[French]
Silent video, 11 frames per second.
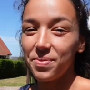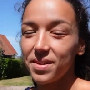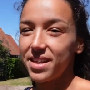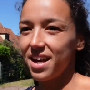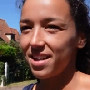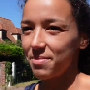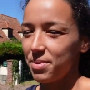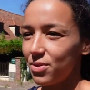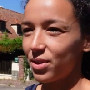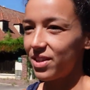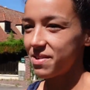Il y a un
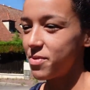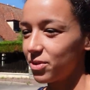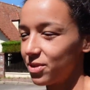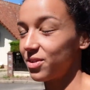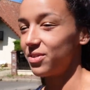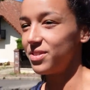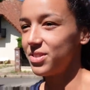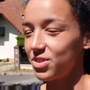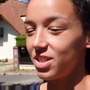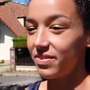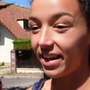habitant qui vient de m'entendre en disant
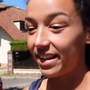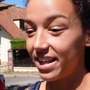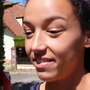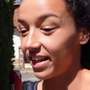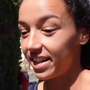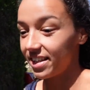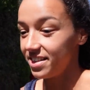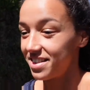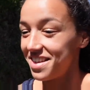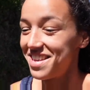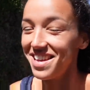qu'il n'y avait rien
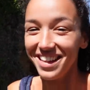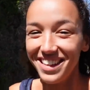ici.